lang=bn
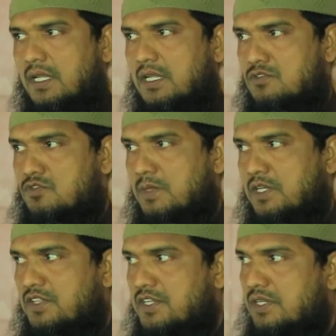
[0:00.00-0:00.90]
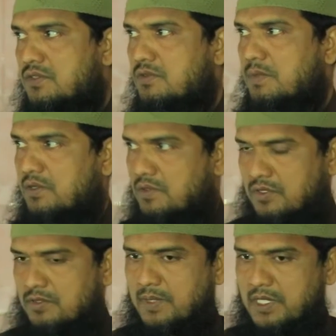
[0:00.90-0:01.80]
এই জুমার দিনের জুমার
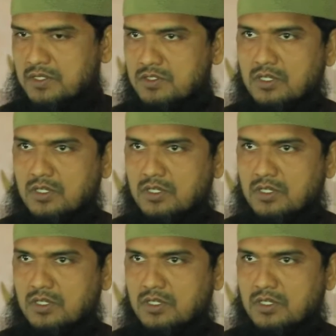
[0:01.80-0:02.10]
খুদ্বার